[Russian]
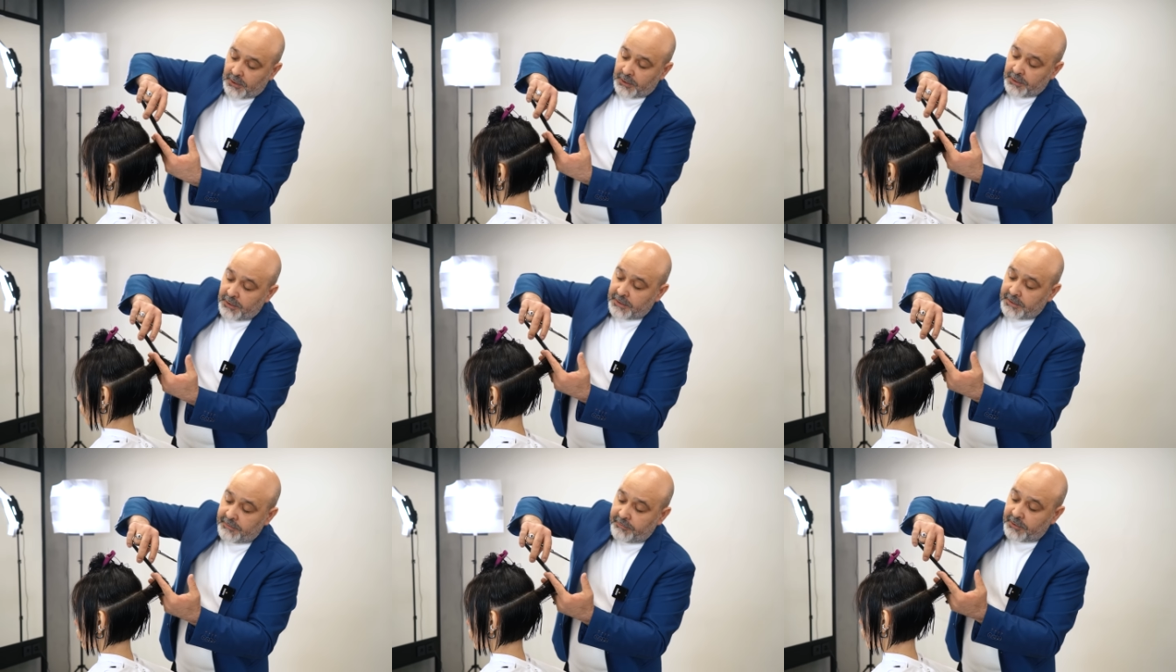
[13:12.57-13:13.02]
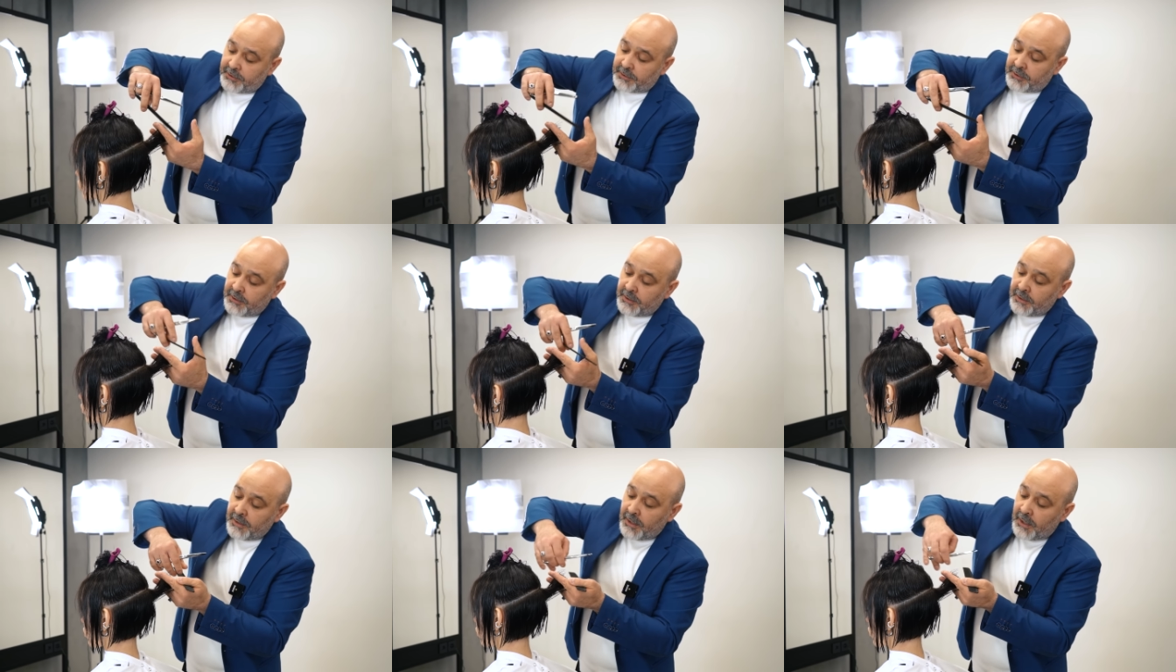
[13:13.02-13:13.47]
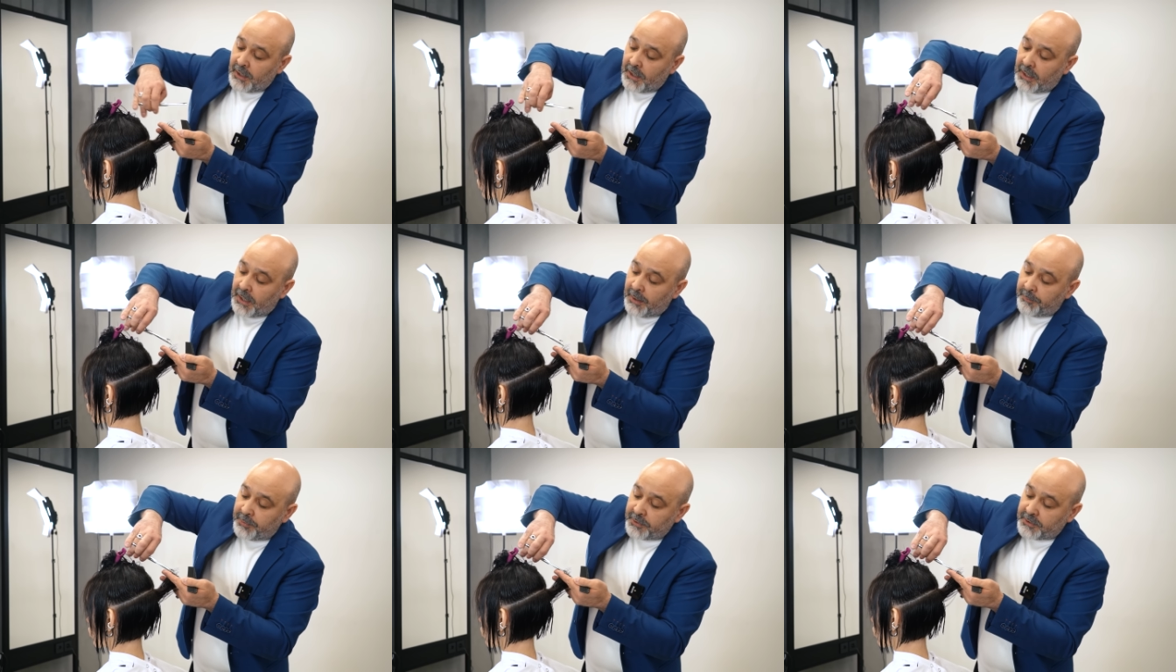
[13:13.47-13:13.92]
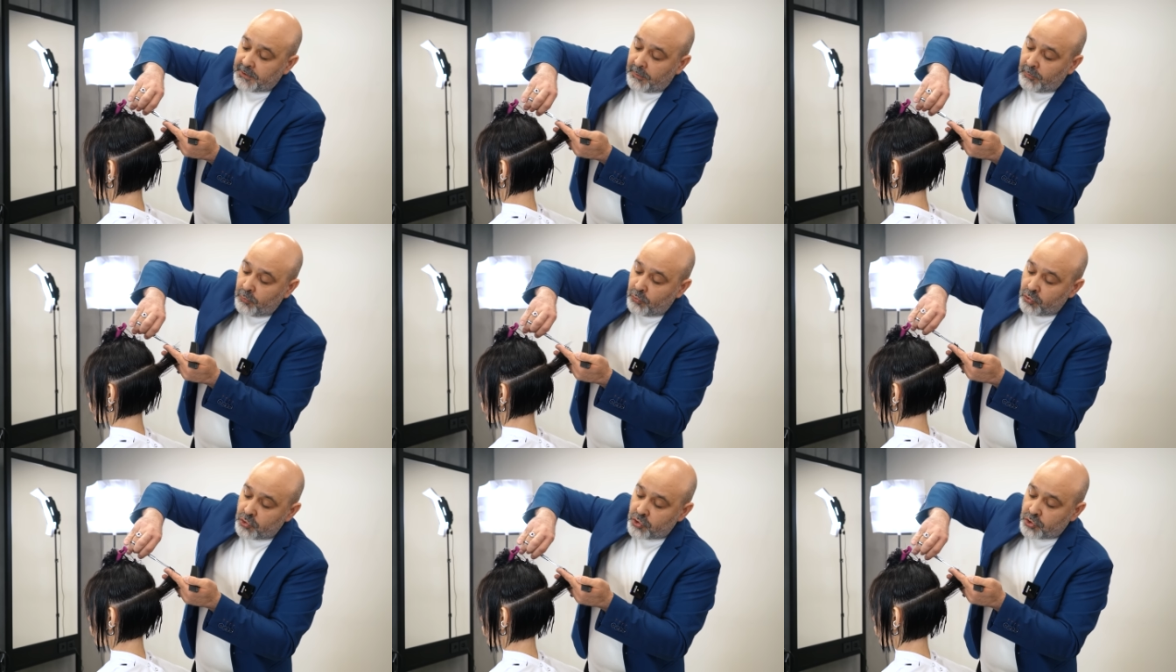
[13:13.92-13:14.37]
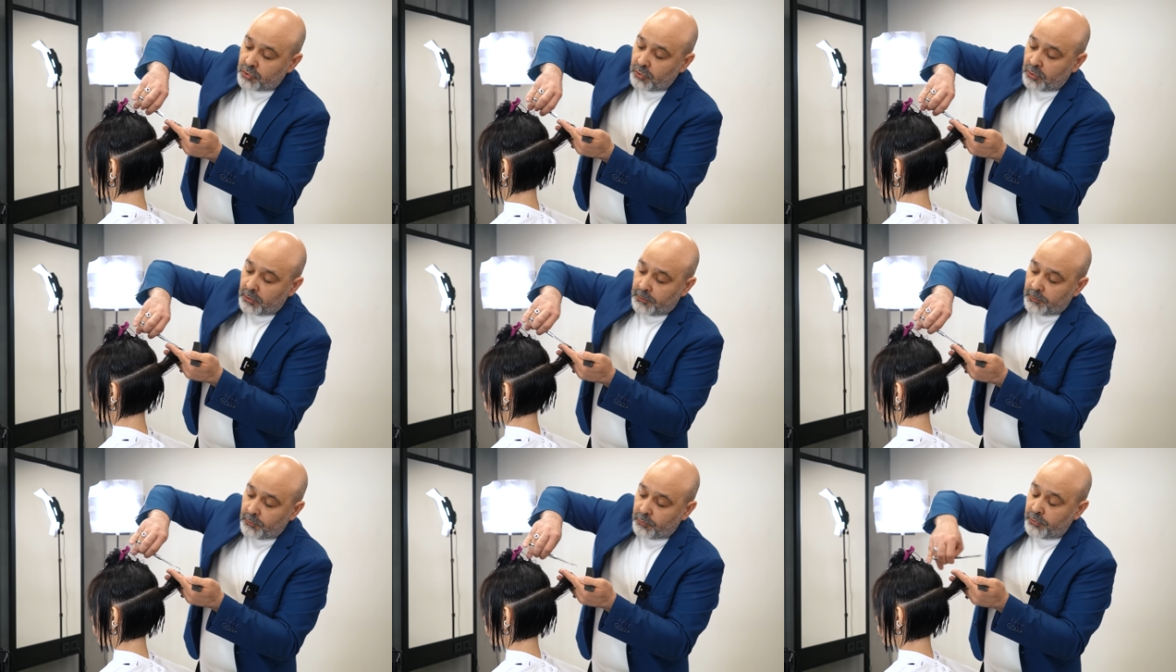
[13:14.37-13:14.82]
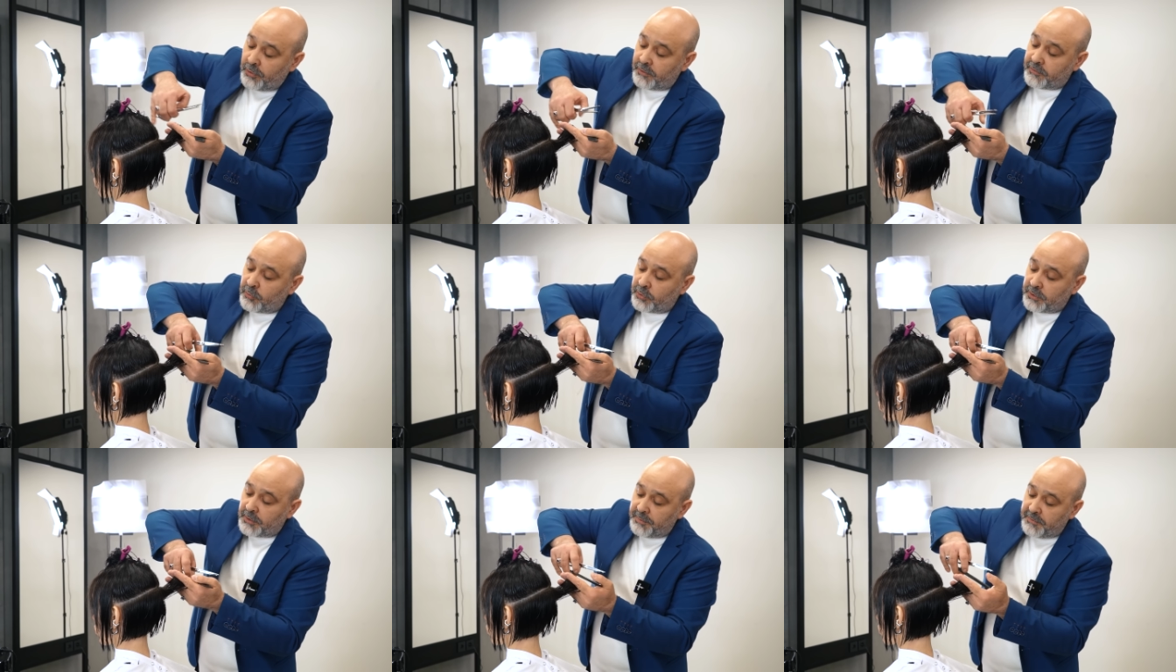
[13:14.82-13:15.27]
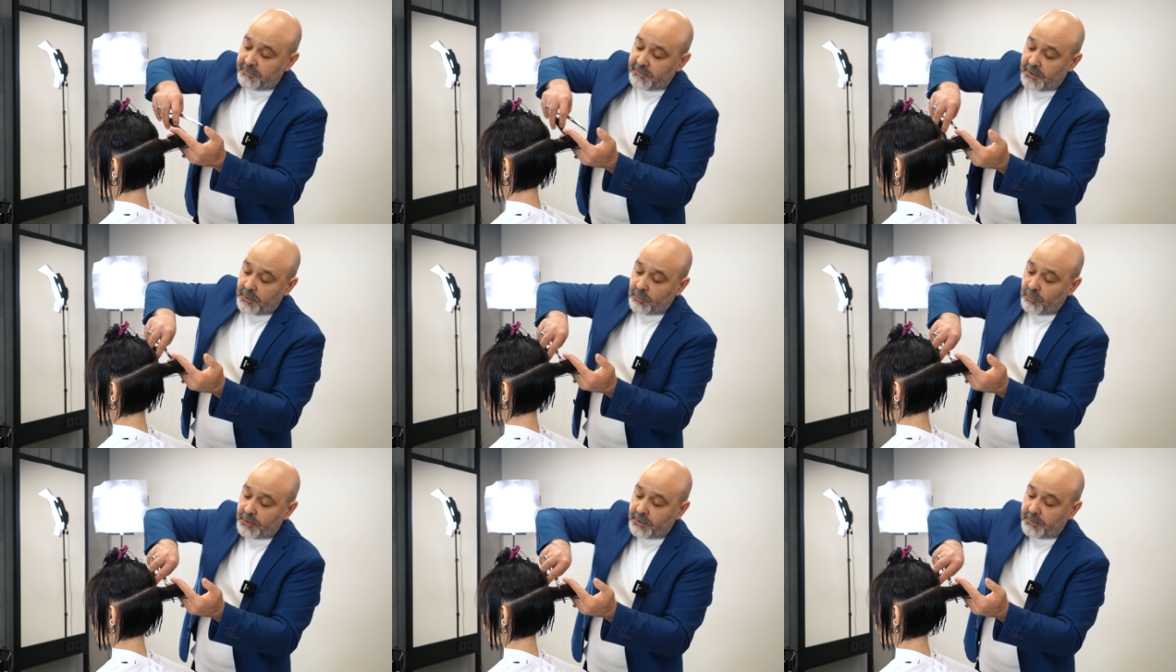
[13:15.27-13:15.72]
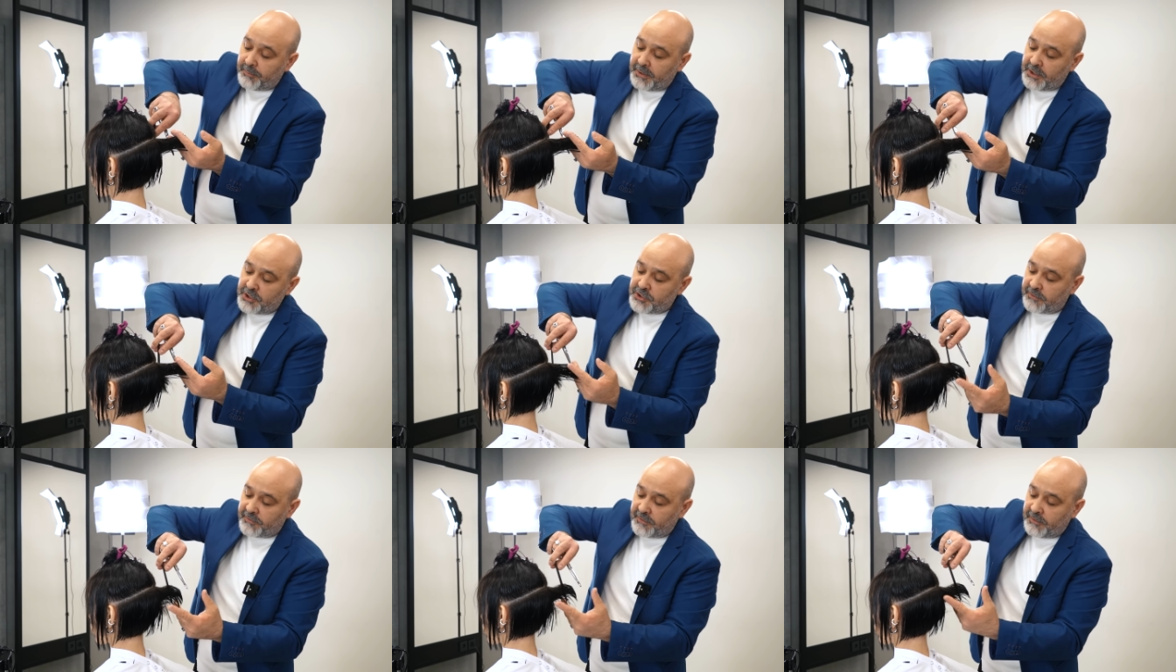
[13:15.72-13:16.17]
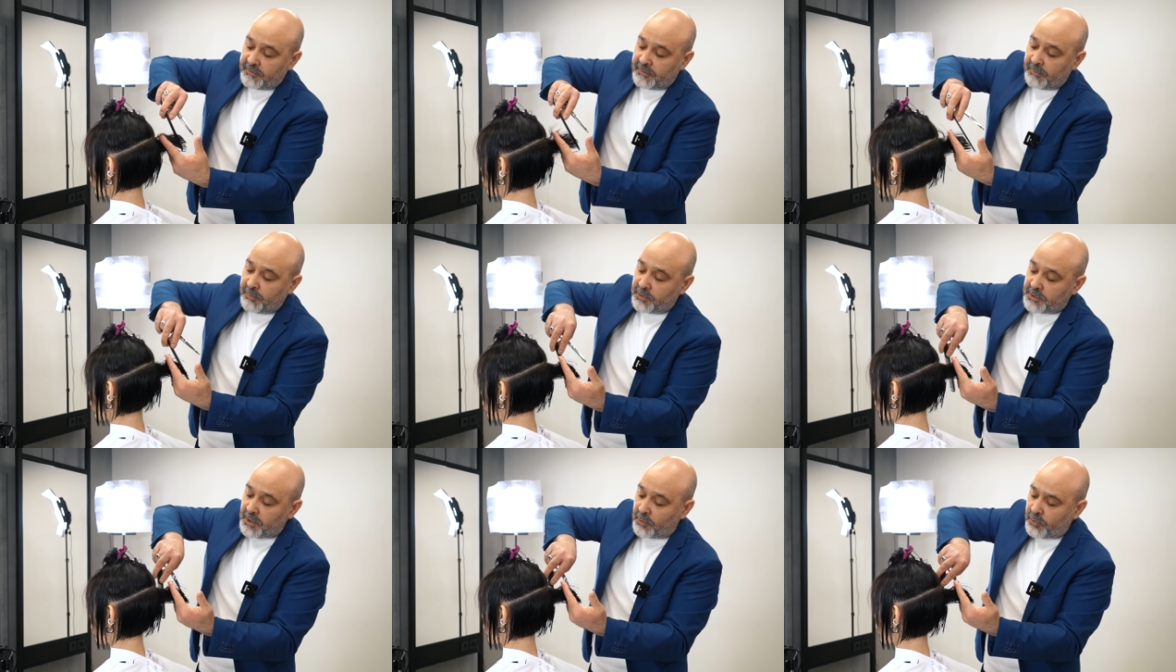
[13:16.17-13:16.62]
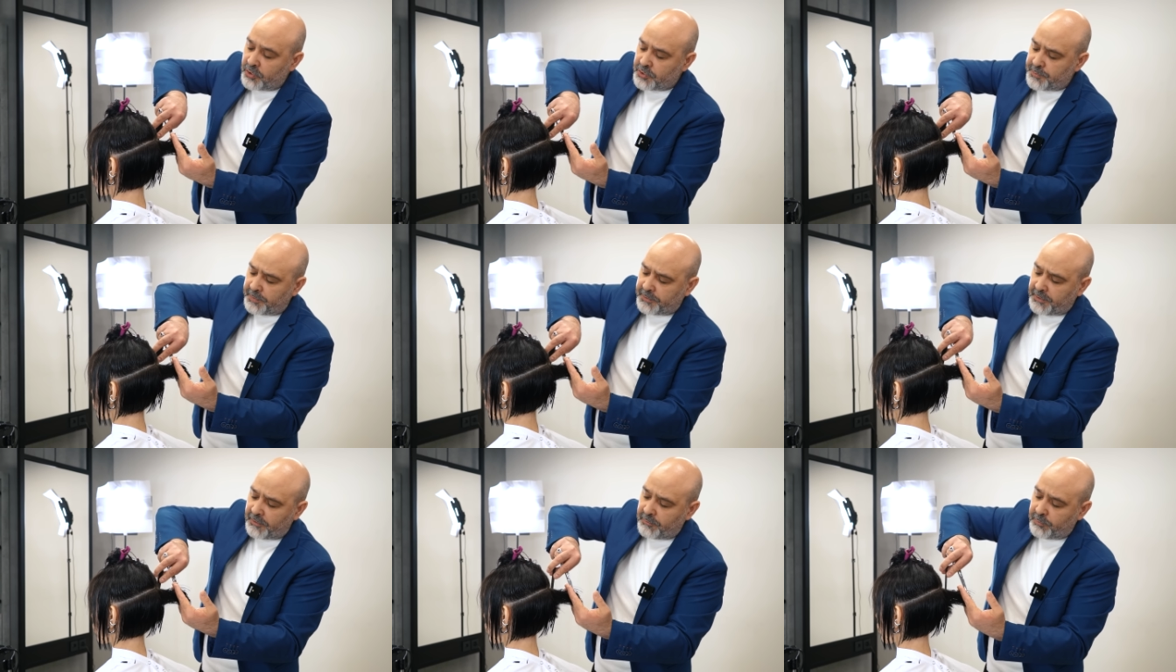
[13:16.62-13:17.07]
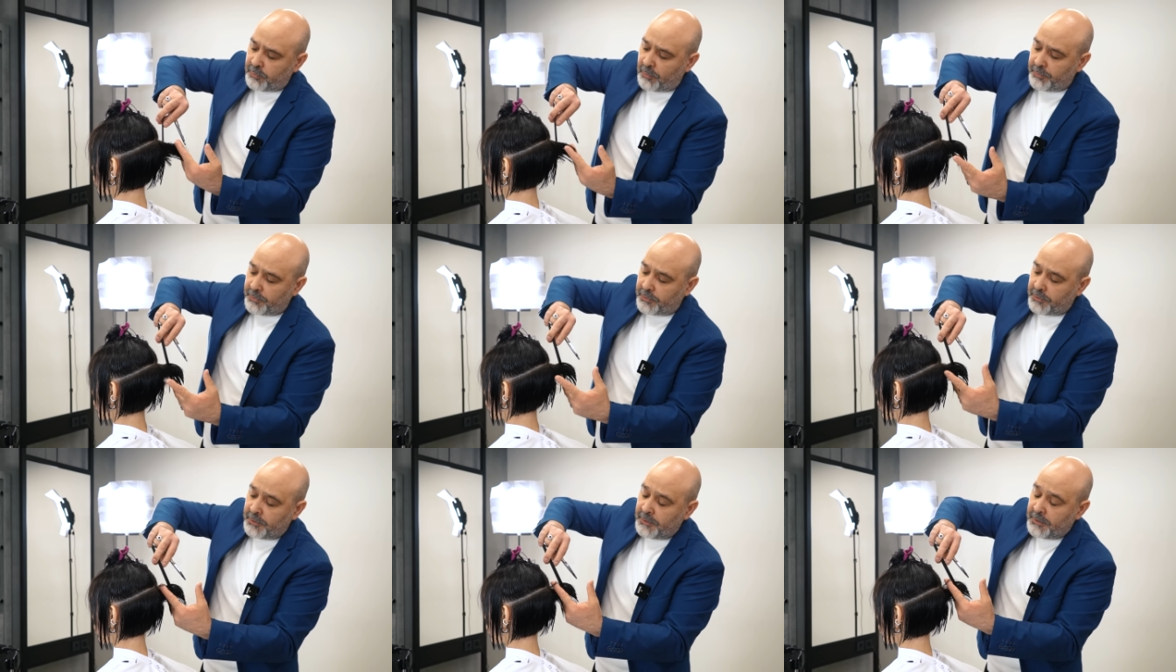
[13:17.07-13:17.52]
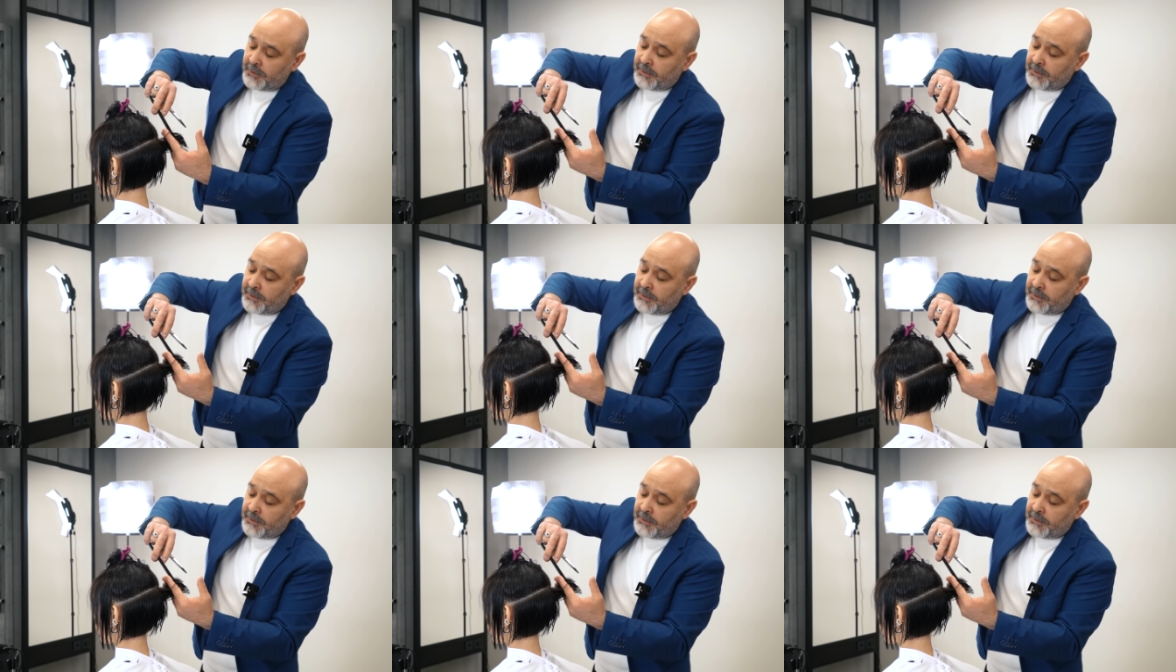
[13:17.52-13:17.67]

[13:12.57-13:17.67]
Она говорит, а потому что, у нее есть какое-то объяснение у Лены Мари, сейчас я забыл какое, пытаюсь вспомнить.